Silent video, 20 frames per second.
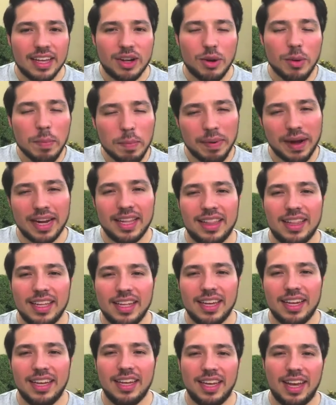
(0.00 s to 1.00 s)

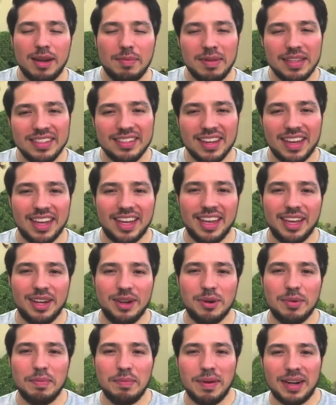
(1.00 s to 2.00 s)
comparte el mensaje,
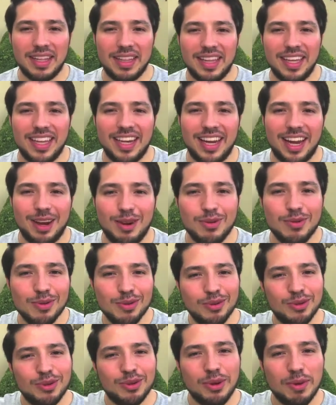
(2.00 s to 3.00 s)
comparte la
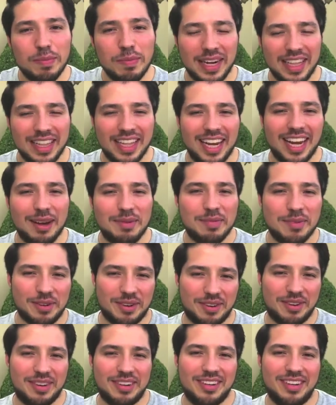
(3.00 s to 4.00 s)
luz, comparte el
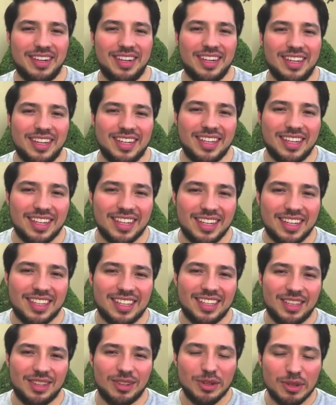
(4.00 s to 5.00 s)

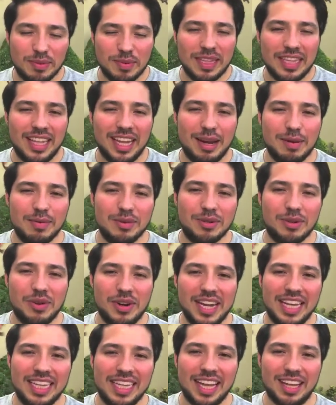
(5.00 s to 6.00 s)
amor. Nos mantenemos
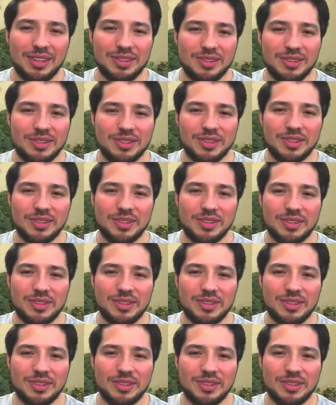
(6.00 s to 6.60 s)
conectados.